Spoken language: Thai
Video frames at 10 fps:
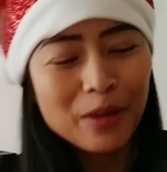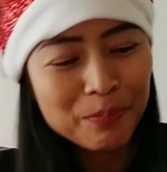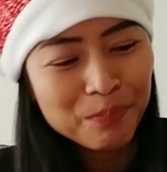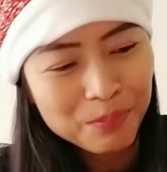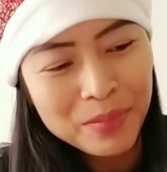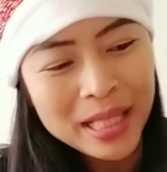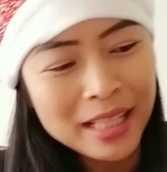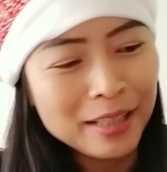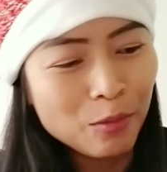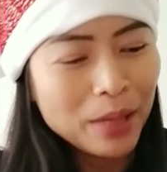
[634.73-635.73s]
แบบมี
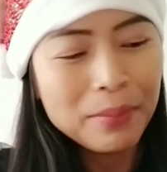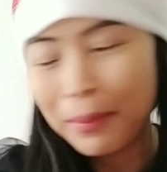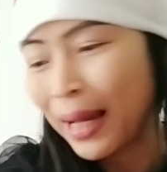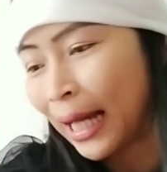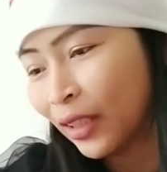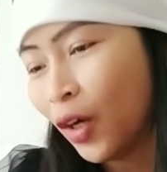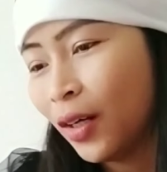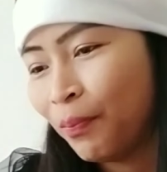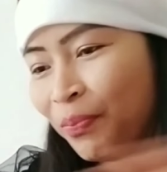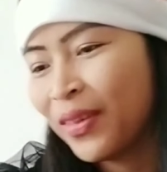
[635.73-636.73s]
วันมามากเนาะ
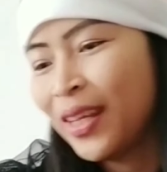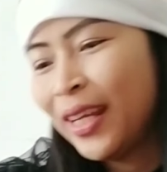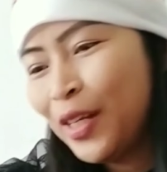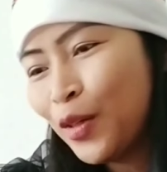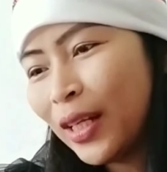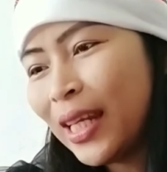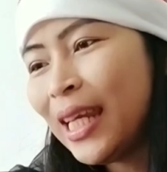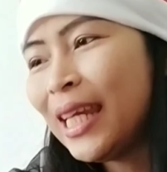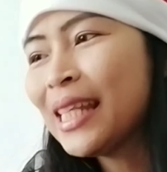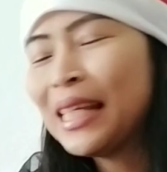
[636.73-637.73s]
ส่วนอัน
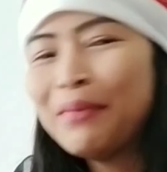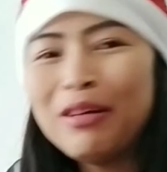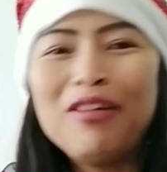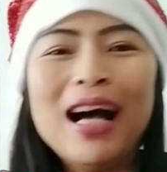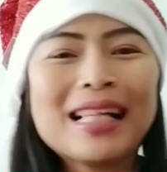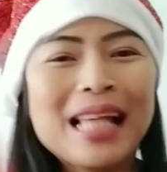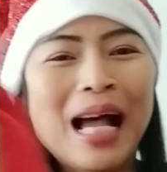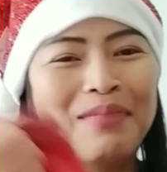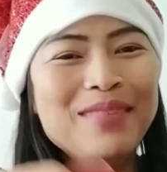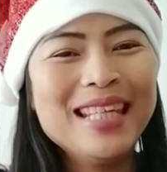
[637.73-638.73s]
นี้ซื้อมาฝากสา
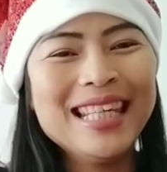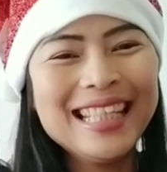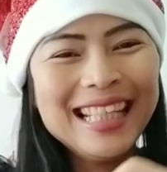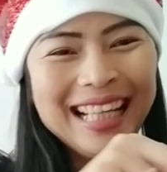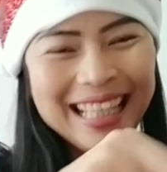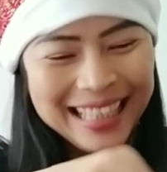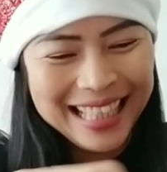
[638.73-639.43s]
มีนะคะ